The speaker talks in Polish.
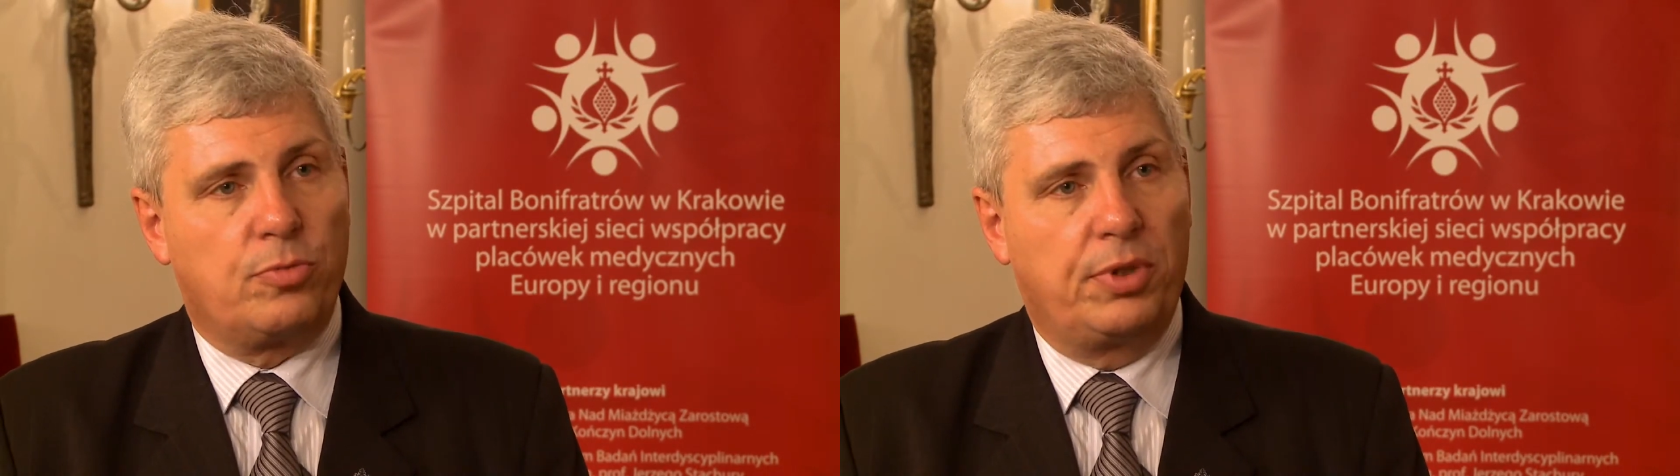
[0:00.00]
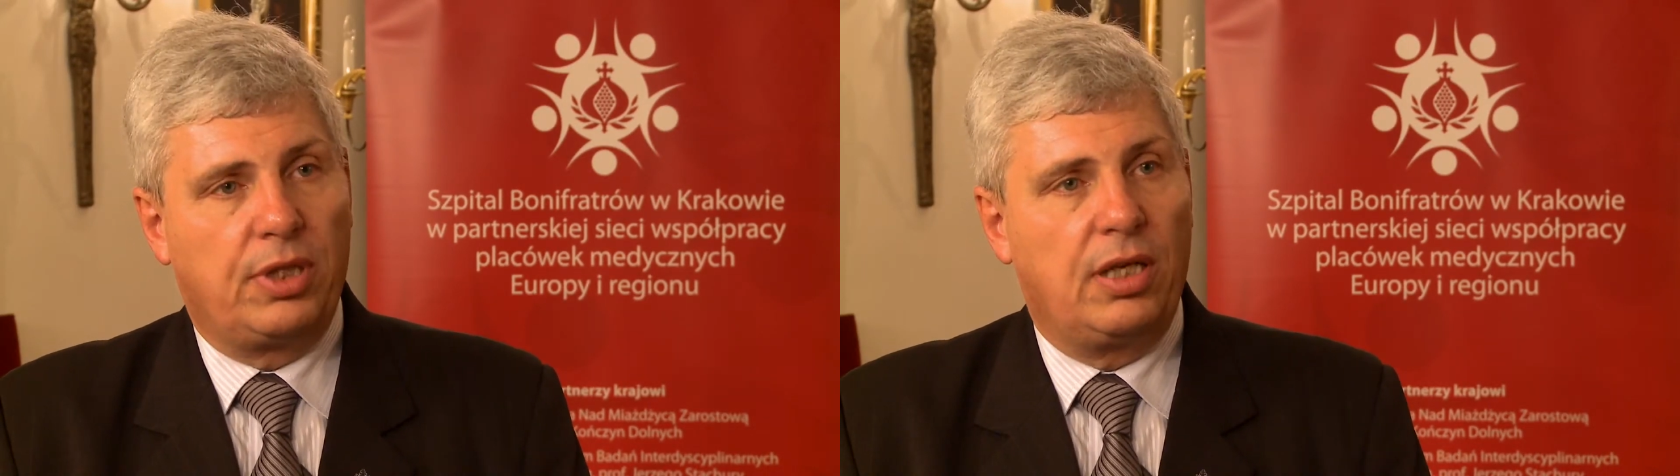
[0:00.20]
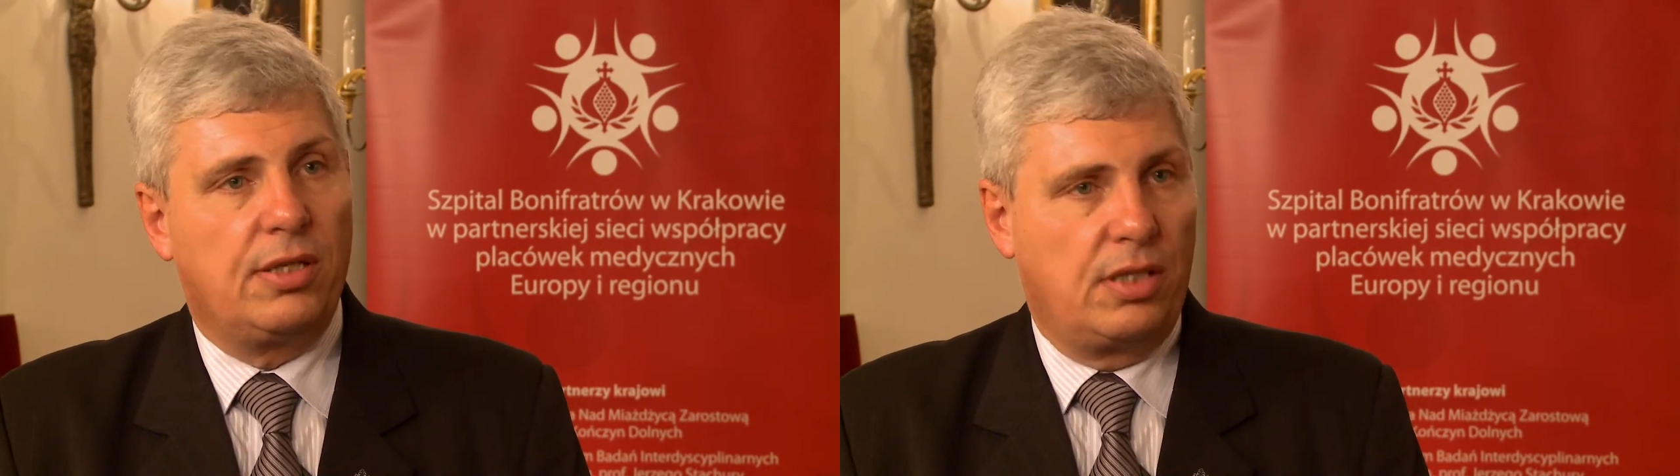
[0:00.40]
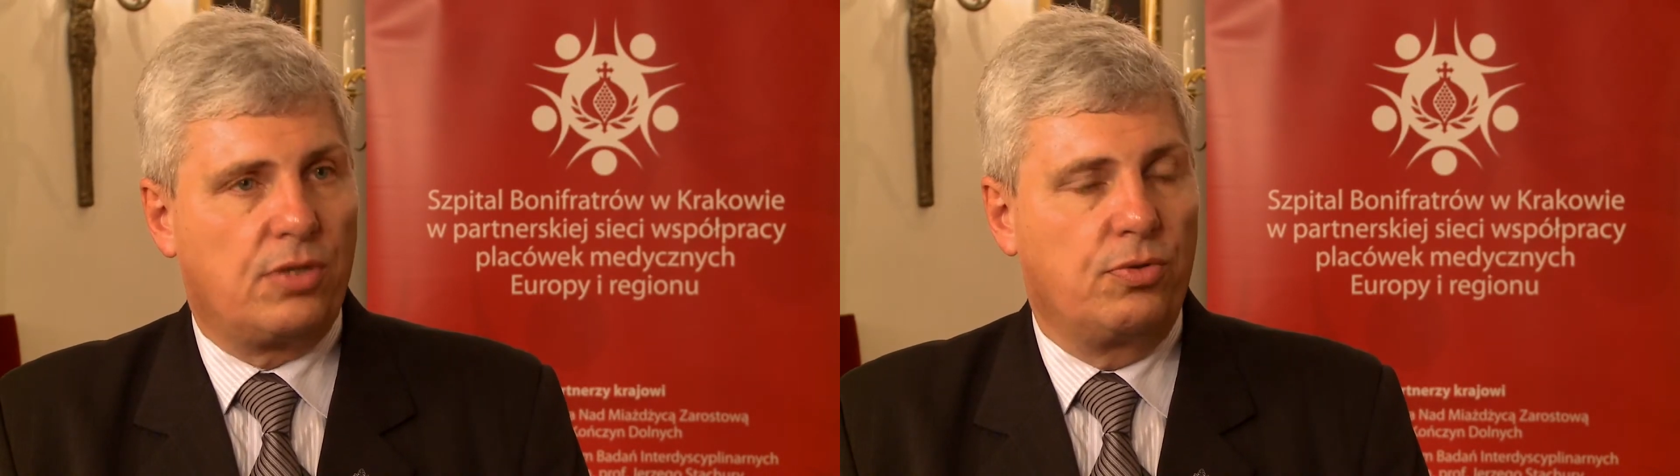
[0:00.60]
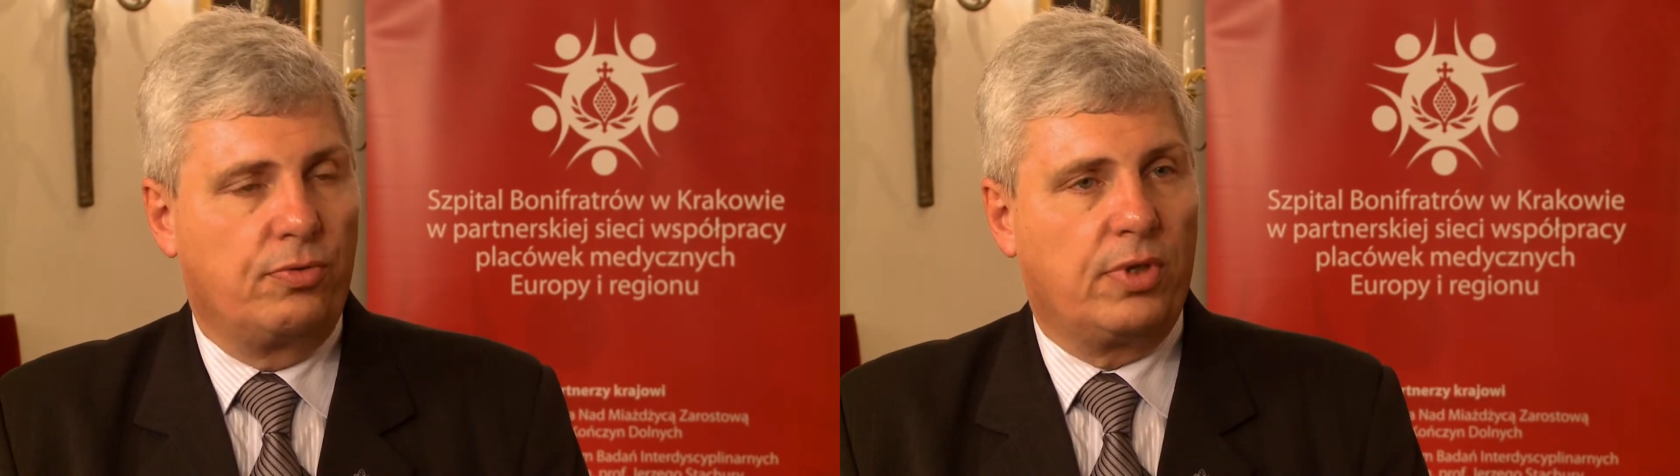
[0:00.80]
szpitala jest
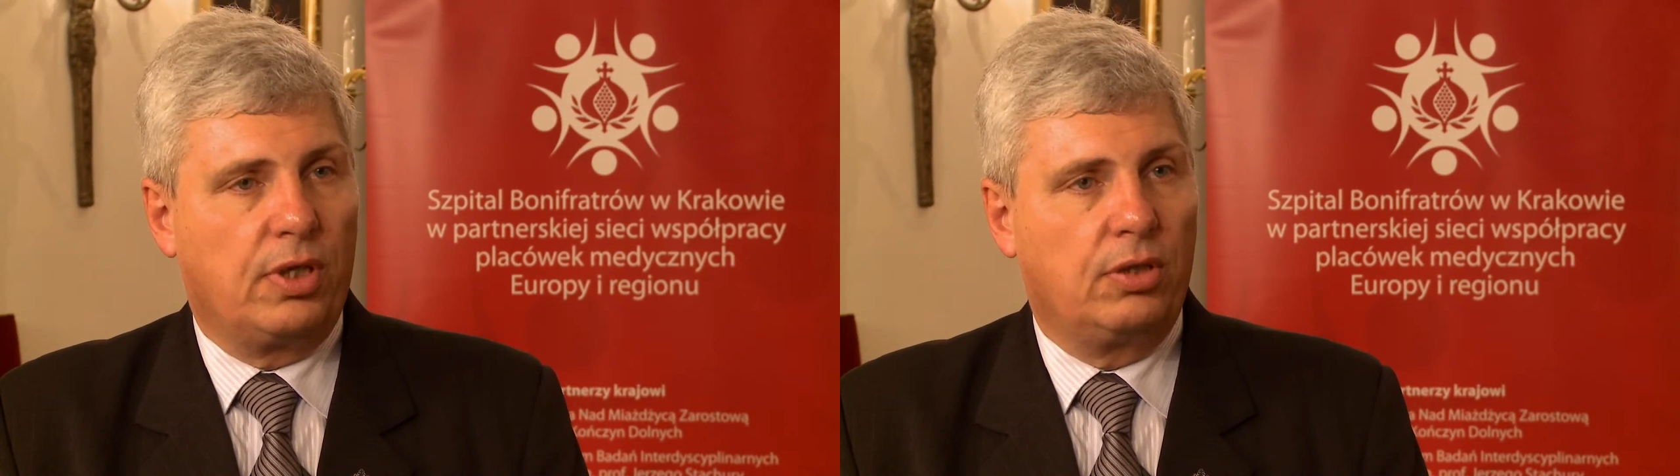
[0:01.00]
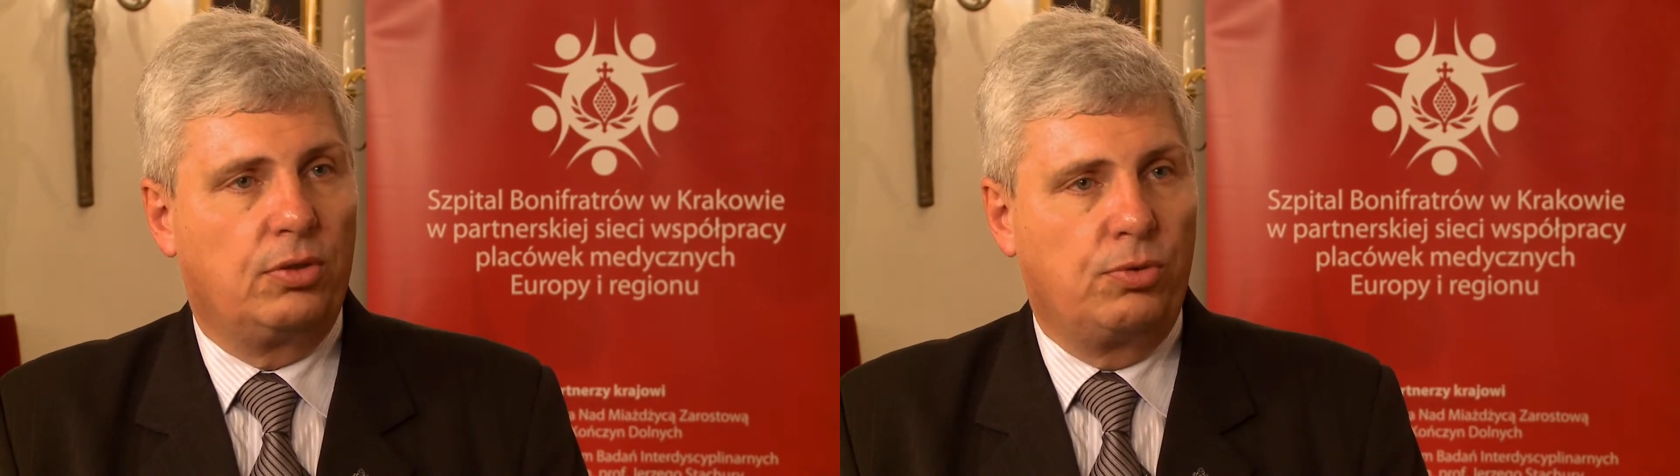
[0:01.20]
naczyniówka.